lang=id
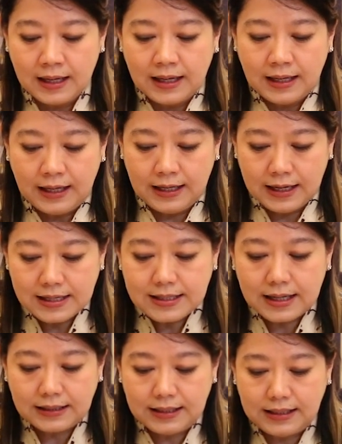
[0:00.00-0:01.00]
Hingga
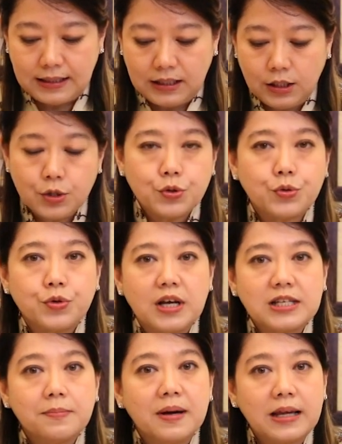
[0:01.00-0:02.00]
saat ini, sudah
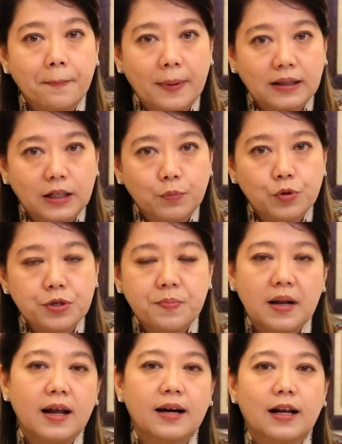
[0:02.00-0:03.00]
sebanyak 4.905
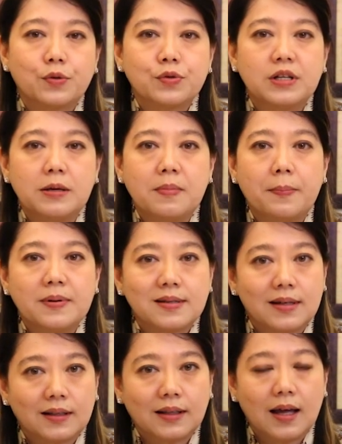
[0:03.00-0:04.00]

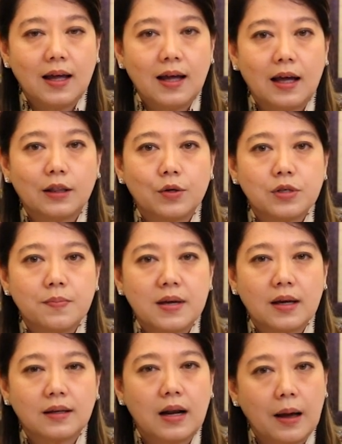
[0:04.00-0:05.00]
peserta atau
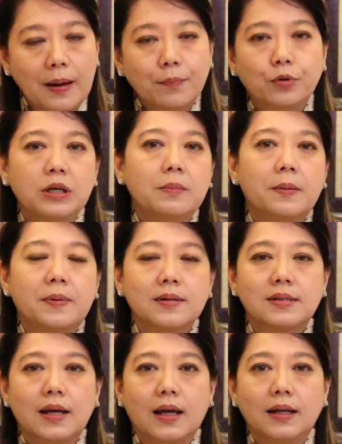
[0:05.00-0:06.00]
sebanyak 85%
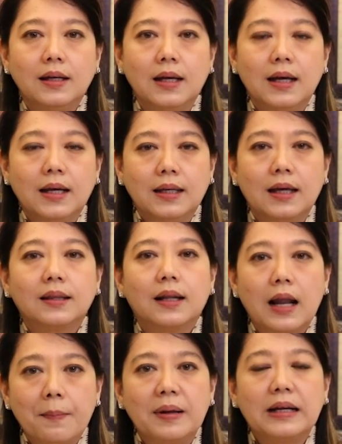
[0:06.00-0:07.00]
persen yang
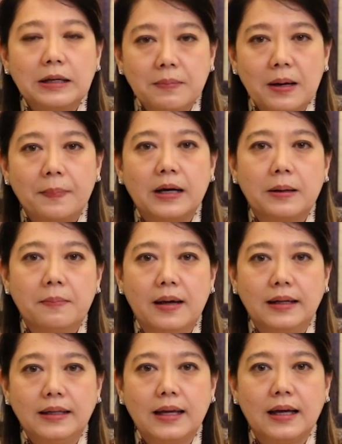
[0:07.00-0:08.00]
telah menerima
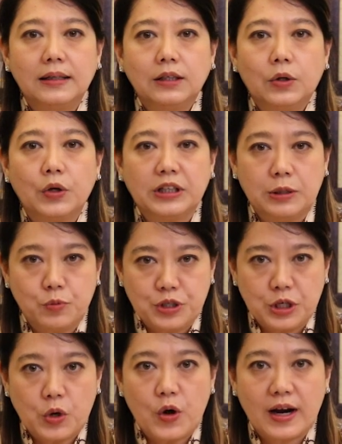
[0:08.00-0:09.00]
pengembalian
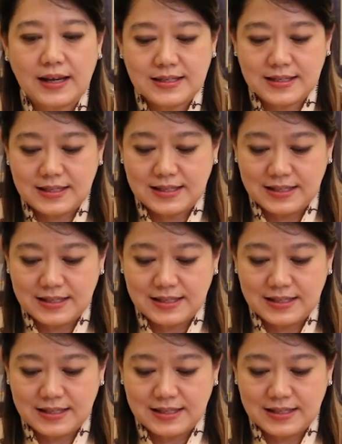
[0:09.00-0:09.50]
kontribusi Kongres.